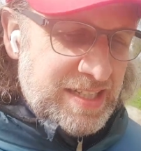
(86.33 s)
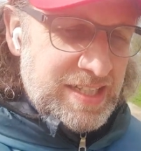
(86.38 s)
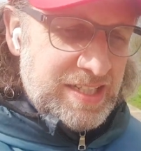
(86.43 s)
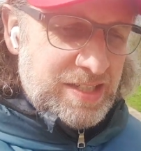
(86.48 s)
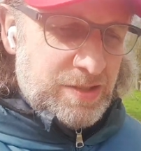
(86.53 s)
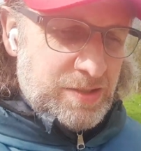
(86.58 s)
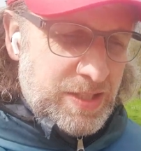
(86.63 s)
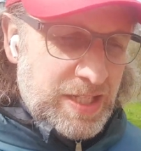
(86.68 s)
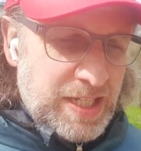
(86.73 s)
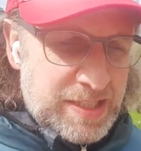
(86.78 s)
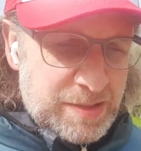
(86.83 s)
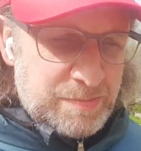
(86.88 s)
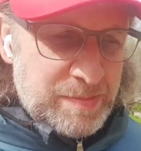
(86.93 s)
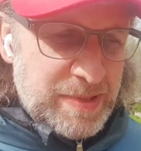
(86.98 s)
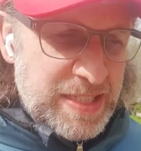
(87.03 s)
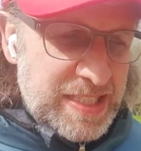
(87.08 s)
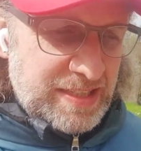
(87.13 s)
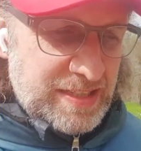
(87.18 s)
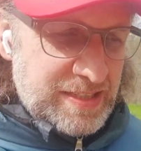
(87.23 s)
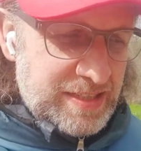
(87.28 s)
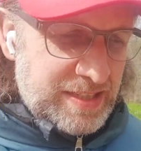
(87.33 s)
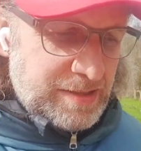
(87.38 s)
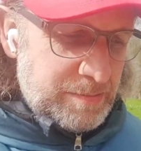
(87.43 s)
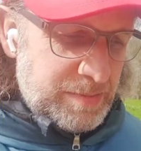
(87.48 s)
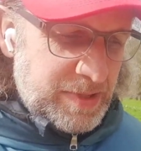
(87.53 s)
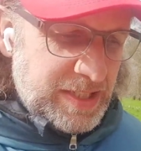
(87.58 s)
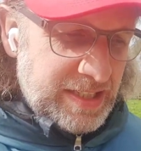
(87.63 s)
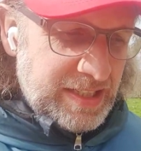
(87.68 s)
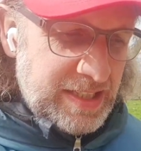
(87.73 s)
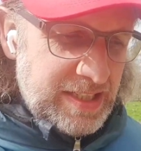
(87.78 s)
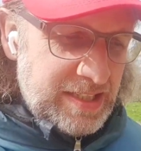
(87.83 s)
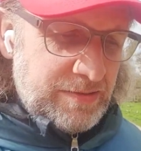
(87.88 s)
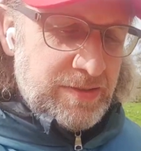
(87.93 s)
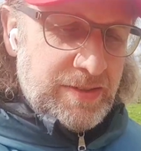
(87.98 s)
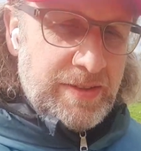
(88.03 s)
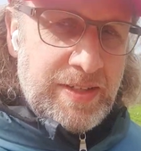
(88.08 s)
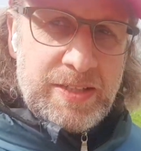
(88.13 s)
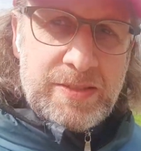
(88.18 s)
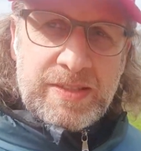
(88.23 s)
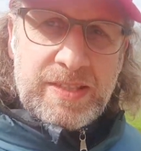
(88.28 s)
oder hatte mit dem Gericht,
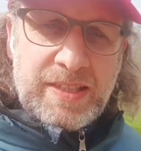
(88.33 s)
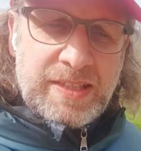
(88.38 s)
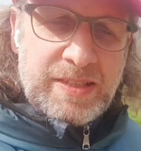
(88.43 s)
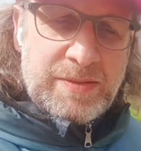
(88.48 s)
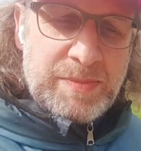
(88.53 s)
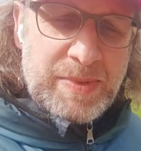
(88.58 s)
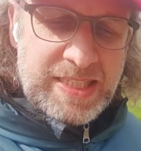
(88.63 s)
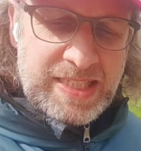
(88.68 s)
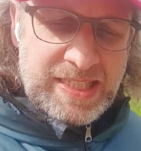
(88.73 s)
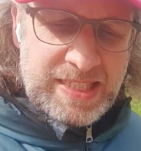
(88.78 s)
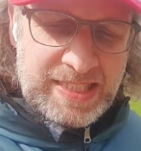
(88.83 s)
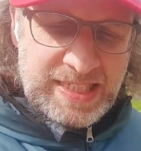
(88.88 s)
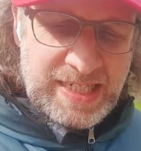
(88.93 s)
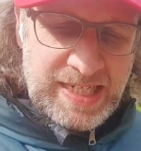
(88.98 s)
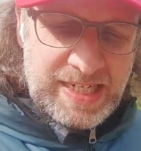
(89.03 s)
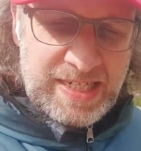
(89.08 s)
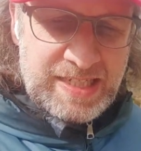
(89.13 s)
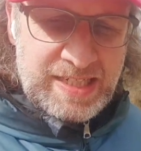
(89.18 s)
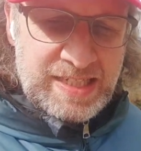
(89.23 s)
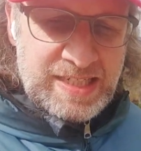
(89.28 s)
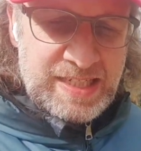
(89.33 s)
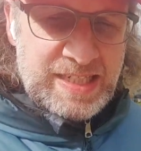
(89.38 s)
Verwaltungsgericht mitgeteilt,